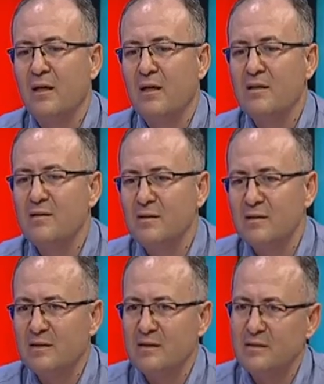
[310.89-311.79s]

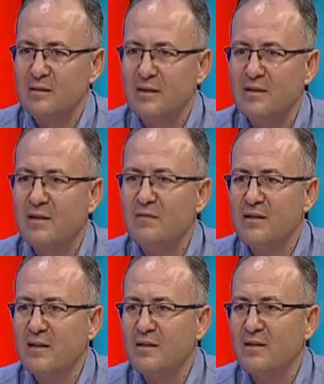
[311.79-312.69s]
hastalıkları tedavi
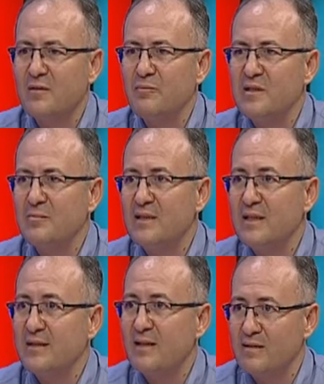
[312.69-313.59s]
ederken birbirine